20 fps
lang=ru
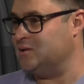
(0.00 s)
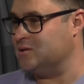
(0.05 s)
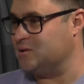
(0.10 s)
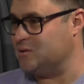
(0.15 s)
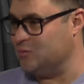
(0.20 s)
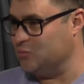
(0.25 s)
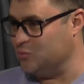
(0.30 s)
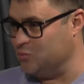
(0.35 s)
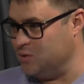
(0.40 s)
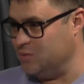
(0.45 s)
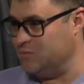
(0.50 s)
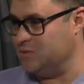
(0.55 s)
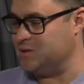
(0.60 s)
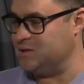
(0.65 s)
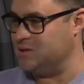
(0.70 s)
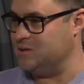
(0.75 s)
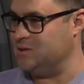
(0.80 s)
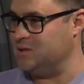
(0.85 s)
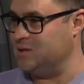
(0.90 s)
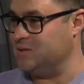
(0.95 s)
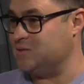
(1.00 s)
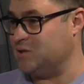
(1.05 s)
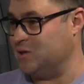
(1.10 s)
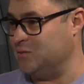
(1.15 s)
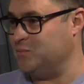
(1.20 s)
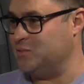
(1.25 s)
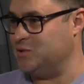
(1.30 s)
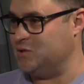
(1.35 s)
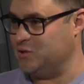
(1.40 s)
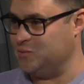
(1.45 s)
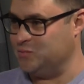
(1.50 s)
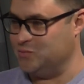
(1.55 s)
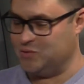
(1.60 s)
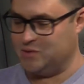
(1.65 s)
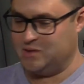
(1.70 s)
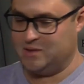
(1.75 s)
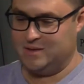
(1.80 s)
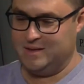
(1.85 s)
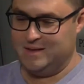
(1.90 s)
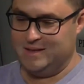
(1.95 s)
университет в
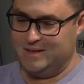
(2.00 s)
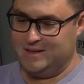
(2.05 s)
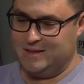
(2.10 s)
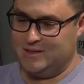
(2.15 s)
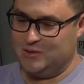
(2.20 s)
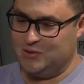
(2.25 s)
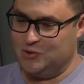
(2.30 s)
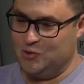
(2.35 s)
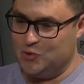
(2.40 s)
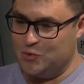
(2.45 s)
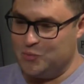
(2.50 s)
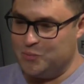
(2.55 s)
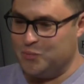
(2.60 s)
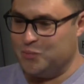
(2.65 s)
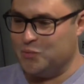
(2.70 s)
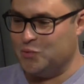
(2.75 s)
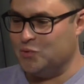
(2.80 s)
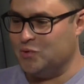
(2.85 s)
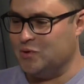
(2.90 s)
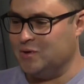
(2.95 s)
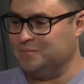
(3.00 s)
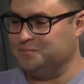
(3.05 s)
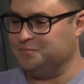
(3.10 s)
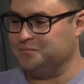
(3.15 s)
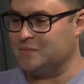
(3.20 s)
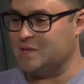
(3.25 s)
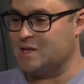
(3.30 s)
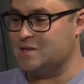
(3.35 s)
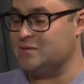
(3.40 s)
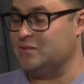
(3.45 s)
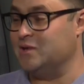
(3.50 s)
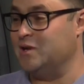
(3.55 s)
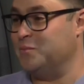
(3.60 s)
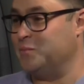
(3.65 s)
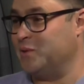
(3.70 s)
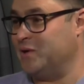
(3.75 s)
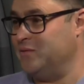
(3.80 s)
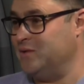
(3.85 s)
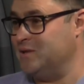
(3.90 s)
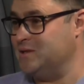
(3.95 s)
Санкт-Петербурге. Но по своей
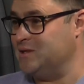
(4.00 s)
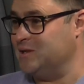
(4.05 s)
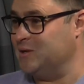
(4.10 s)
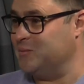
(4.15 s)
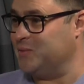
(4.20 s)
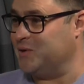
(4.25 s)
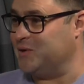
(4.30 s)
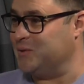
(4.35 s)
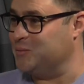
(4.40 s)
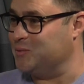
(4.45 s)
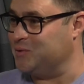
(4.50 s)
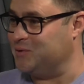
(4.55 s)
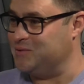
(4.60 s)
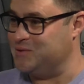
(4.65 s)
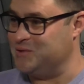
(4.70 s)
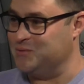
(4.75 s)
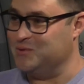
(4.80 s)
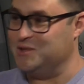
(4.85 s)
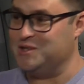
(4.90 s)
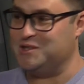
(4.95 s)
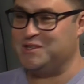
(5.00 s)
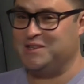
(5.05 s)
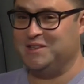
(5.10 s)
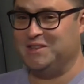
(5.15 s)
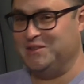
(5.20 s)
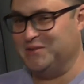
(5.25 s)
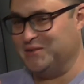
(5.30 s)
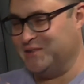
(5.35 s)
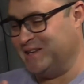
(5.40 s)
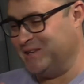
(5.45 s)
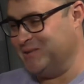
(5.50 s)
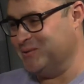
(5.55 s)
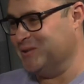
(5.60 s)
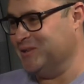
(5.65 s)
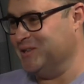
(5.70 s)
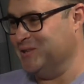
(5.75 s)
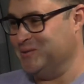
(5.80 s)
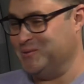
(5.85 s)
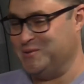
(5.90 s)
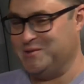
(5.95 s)
профессии я проработал всего лишь два
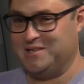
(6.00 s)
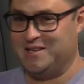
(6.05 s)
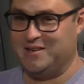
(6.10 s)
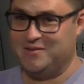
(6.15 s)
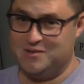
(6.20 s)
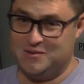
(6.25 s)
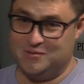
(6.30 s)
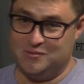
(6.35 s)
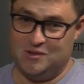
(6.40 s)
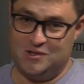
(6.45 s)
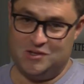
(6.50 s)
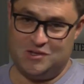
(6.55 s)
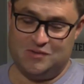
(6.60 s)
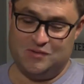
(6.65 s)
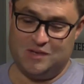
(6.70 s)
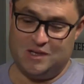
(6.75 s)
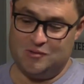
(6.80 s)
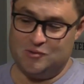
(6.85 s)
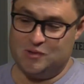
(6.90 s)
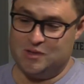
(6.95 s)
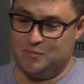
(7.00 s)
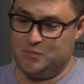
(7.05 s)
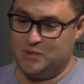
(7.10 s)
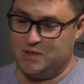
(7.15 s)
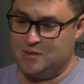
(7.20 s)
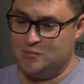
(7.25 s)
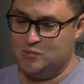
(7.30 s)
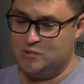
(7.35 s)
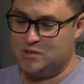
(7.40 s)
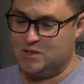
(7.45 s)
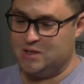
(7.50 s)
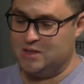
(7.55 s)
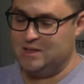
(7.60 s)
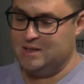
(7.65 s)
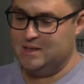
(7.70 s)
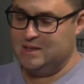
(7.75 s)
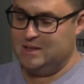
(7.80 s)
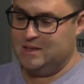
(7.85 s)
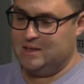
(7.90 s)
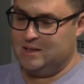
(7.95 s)
года, друзья, всего лишь два года, потому что
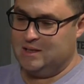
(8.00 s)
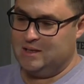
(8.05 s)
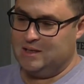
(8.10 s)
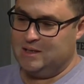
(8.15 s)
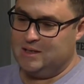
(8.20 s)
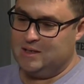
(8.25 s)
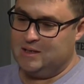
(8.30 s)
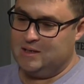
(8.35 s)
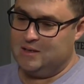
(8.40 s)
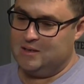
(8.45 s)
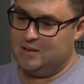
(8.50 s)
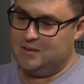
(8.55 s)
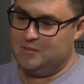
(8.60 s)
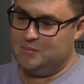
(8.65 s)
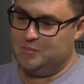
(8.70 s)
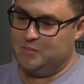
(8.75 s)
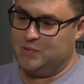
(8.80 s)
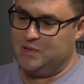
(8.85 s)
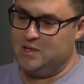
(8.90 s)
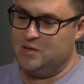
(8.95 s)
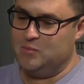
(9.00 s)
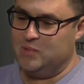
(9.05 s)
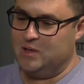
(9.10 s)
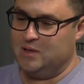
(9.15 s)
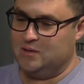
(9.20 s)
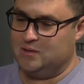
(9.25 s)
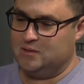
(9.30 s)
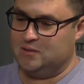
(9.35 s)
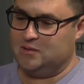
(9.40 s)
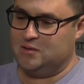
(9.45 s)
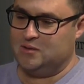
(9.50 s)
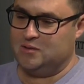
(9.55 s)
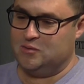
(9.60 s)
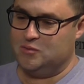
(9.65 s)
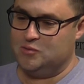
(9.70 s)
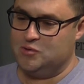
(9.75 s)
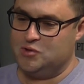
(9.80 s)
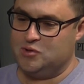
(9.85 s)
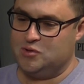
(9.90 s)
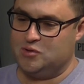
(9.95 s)
э, понимал
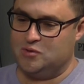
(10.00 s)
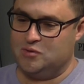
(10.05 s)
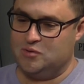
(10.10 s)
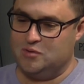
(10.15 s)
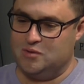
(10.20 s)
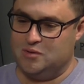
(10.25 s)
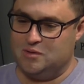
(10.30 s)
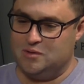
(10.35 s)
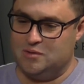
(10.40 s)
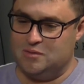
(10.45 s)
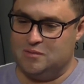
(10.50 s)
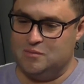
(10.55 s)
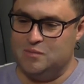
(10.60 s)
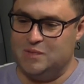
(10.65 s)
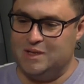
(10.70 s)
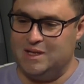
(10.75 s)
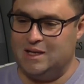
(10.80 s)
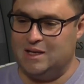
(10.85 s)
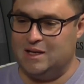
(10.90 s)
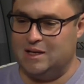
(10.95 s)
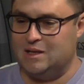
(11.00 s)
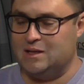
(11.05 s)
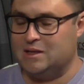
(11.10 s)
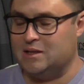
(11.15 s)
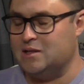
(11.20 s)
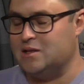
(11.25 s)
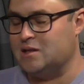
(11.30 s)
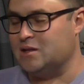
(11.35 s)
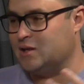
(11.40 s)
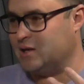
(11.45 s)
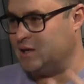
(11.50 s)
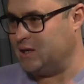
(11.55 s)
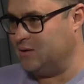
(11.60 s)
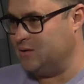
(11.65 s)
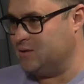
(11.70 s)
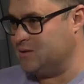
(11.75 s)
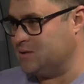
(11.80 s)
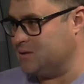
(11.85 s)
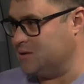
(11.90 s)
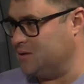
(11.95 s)
то, что мне это не
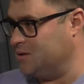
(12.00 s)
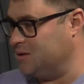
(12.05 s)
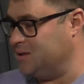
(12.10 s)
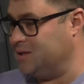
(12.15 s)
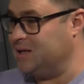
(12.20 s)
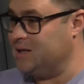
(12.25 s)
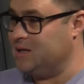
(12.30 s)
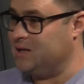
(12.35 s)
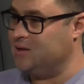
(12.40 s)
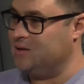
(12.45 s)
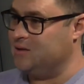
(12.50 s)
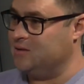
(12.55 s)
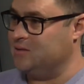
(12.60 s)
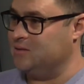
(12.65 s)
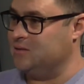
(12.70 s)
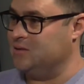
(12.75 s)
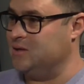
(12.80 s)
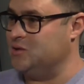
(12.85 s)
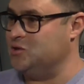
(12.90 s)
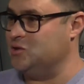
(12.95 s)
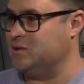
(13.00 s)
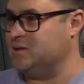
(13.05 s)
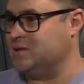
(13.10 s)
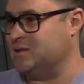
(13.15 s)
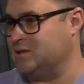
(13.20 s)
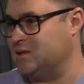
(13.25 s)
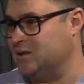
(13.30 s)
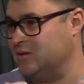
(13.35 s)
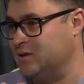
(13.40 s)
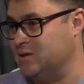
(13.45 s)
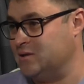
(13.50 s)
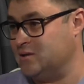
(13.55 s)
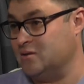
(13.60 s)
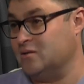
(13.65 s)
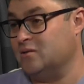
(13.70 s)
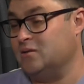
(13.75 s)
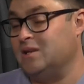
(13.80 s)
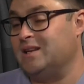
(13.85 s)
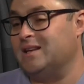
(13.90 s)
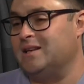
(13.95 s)
нравится. Я начал создавать,
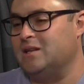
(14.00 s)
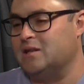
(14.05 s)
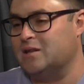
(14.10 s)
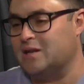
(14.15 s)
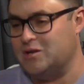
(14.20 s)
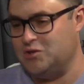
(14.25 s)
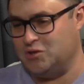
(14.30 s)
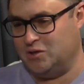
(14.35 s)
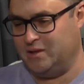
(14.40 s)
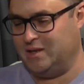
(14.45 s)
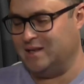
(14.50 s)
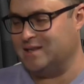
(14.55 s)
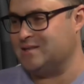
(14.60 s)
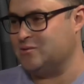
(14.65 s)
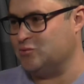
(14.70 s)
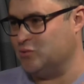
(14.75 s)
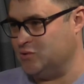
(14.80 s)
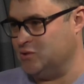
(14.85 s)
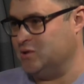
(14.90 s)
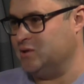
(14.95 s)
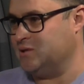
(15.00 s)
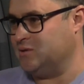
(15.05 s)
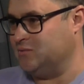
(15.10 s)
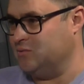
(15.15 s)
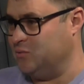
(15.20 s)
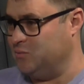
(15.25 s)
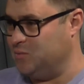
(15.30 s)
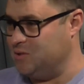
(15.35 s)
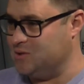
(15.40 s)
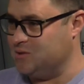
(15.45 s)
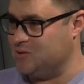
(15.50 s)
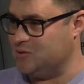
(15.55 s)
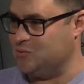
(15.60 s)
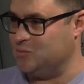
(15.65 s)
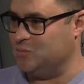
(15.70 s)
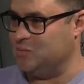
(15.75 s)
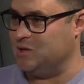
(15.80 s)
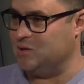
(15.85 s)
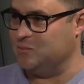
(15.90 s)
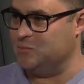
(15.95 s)
я не начал, я создал свой бизнес, mm у
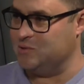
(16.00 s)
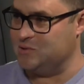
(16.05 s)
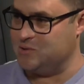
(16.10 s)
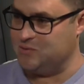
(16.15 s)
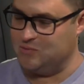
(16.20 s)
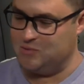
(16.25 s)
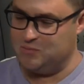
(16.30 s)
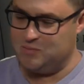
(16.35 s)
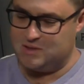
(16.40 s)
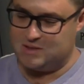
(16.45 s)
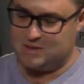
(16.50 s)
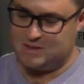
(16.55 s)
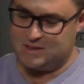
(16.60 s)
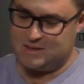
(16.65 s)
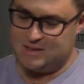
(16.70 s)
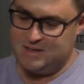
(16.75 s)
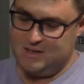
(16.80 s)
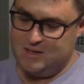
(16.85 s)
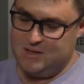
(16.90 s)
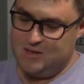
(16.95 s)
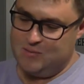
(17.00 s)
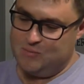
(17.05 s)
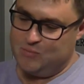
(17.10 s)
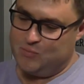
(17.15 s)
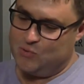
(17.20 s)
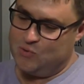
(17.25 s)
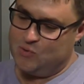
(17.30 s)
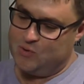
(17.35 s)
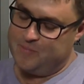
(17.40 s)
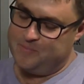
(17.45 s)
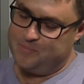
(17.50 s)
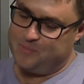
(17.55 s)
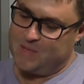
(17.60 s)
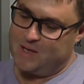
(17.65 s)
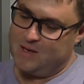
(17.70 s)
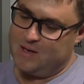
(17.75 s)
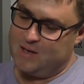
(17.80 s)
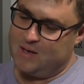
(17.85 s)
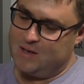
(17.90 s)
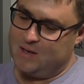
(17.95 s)
меня был свой бизнес, по
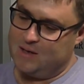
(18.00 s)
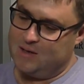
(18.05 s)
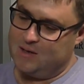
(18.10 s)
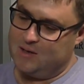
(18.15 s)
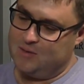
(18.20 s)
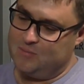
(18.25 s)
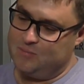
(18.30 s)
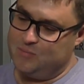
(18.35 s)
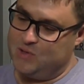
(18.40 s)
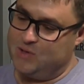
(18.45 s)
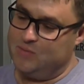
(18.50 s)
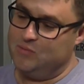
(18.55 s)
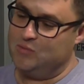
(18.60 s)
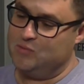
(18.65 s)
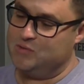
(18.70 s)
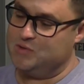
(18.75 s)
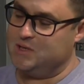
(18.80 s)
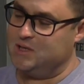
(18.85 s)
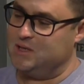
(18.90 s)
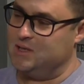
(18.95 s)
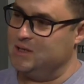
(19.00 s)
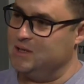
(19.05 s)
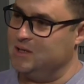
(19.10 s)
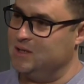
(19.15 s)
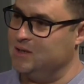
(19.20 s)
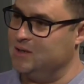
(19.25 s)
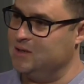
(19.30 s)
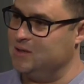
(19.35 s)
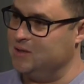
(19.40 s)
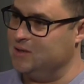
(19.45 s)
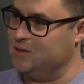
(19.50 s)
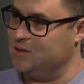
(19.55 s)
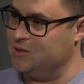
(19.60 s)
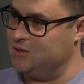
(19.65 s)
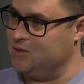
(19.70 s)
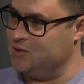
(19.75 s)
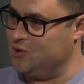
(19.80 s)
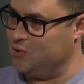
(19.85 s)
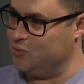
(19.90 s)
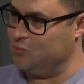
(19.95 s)
а, перевозке а,
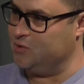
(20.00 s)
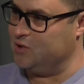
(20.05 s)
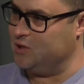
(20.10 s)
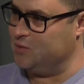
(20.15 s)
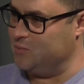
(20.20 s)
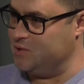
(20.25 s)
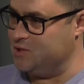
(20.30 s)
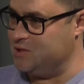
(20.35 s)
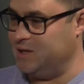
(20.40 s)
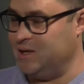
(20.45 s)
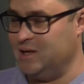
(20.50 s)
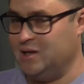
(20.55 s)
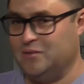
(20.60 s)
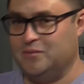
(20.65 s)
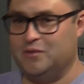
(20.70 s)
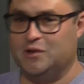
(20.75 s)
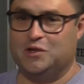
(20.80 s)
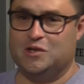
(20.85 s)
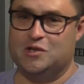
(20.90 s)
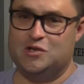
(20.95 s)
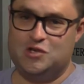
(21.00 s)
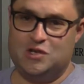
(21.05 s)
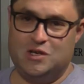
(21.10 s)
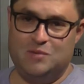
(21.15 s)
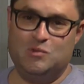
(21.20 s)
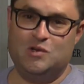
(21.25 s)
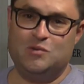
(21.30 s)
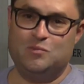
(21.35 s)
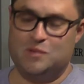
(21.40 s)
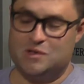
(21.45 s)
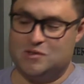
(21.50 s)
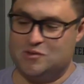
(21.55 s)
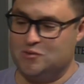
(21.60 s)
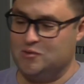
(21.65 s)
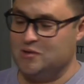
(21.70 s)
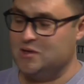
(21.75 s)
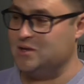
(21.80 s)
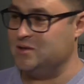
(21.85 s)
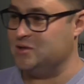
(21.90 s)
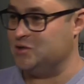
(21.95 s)
нерудных материалов, это щебень,
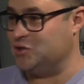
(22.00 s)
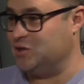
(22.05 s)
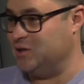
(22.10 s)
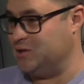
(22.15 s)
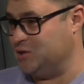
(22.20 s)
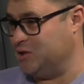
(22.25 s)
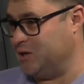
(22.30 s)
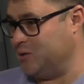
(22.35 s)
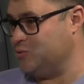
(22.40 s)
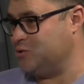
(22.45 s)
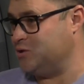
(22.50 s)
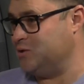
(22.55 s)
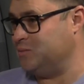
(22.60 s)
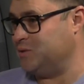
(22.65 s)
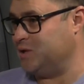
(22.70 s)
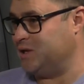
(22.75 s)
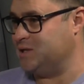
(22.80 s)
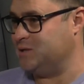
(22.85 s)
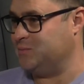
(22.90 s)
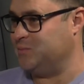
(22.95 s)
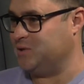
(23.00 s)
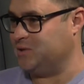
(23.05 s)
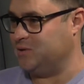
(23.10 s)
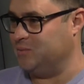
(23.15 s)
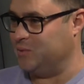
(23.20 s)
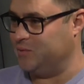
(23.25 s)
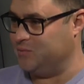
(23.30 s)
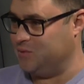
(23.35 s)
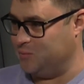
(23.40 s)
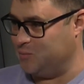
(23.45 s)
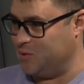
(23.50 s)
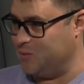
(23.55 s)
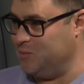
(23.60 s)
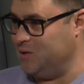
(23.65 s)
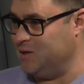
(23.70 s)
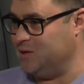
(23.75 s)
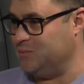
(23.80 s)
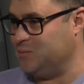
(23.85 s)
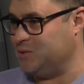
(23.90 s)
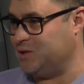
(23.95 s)
песок, железнодорожным транспортом,
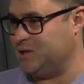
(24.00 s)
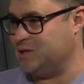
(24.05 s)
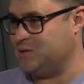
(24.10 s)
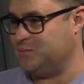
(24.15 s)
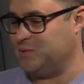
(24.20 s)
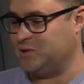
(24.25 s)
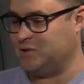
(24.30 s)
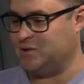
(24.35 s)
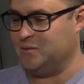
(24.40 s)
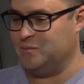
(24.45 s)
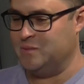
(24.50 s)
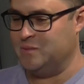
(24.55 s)
автомобильным транспортом.